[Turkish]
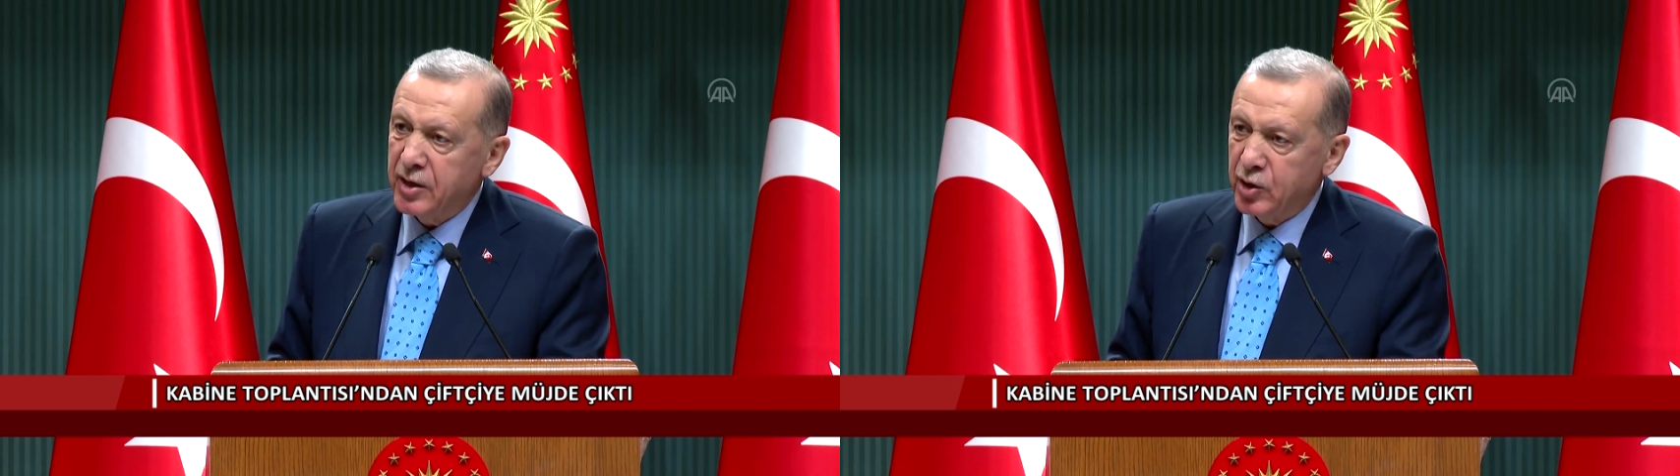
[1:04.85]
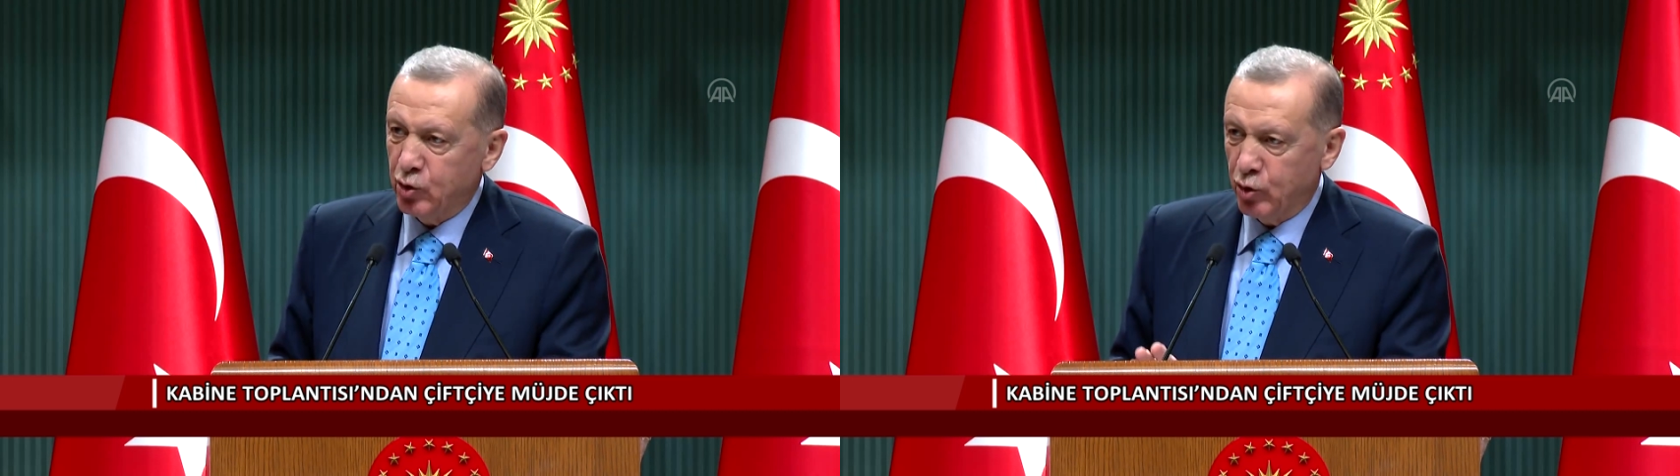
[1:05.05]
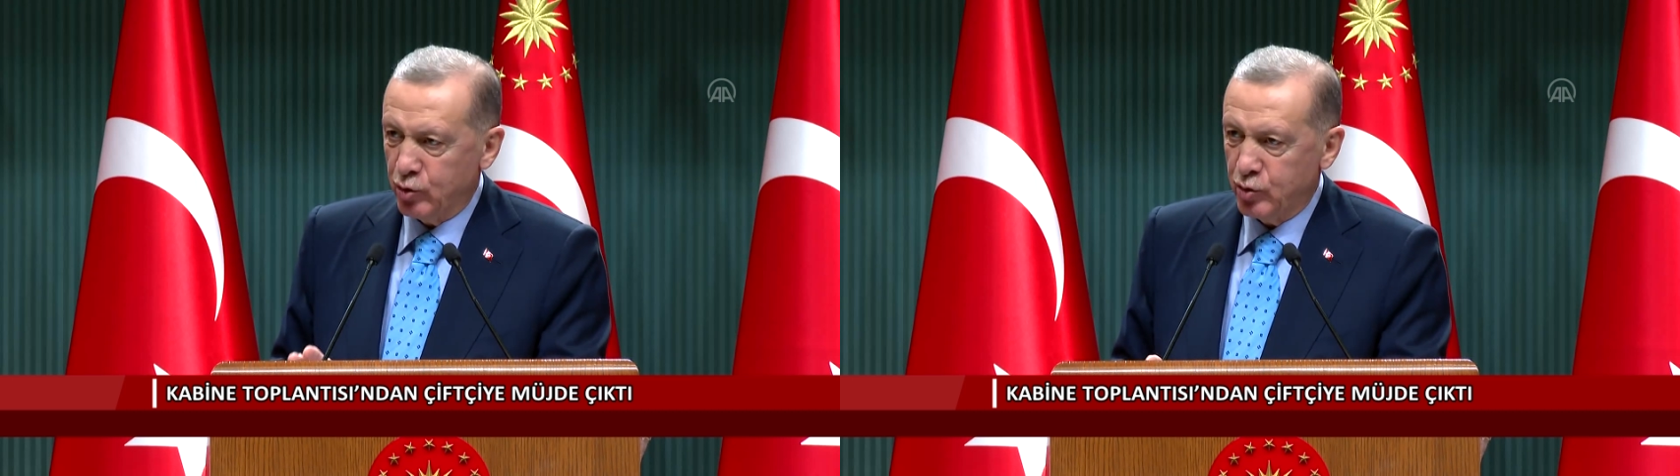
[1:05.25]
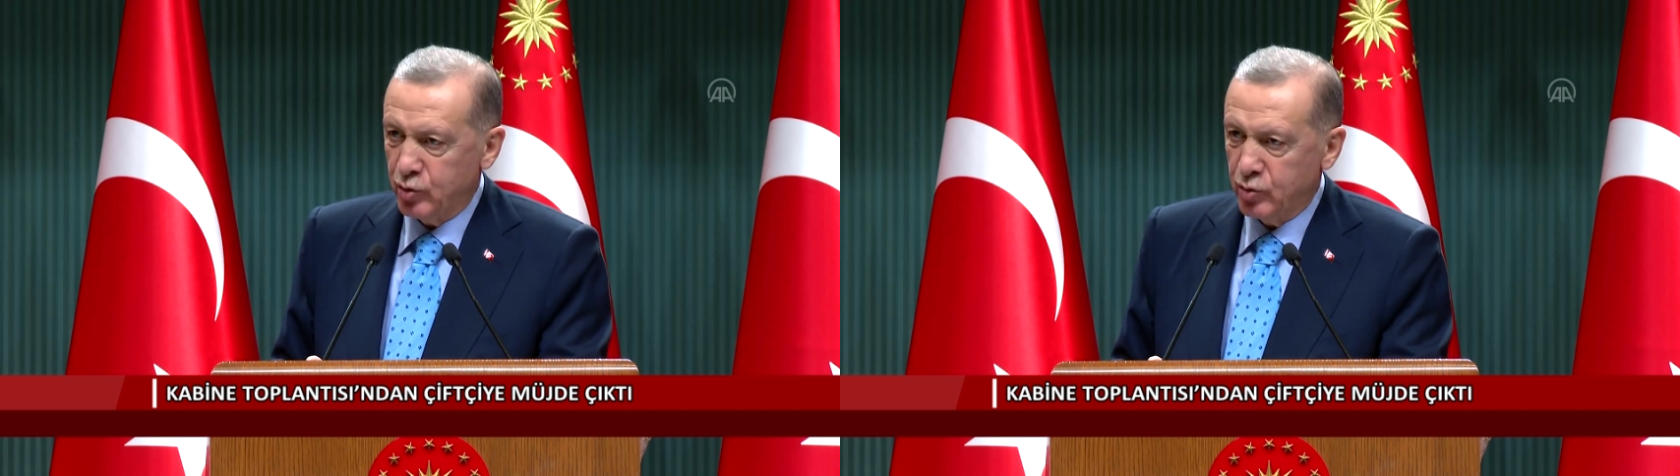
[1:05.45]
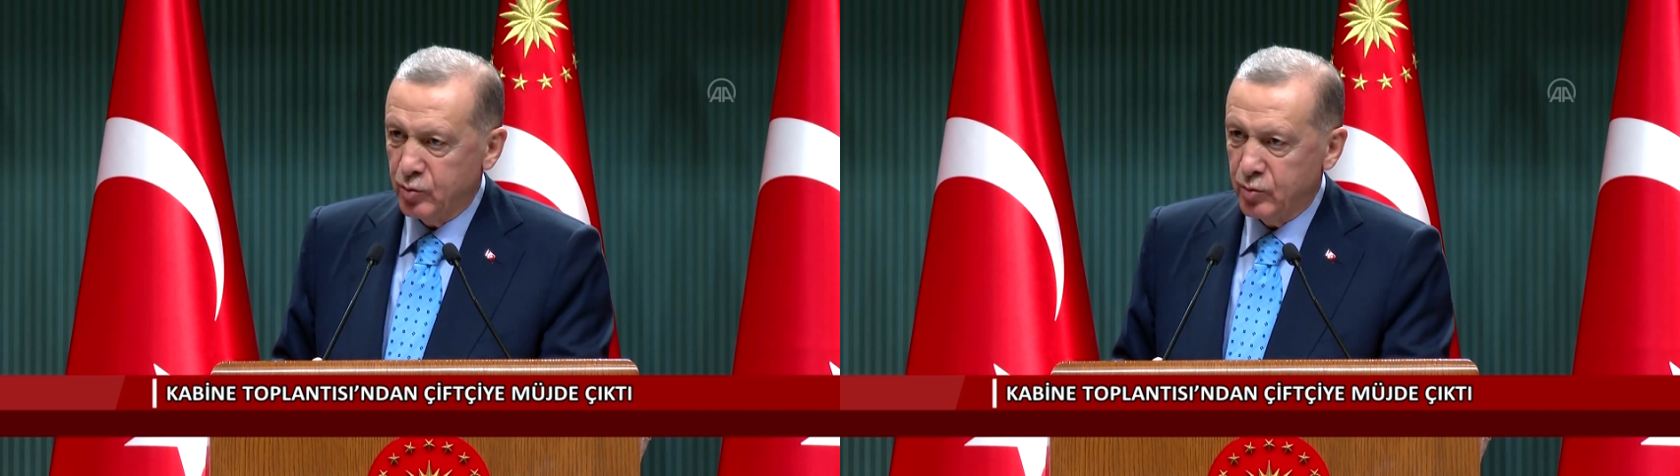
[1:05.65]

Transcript: gidiyoruz.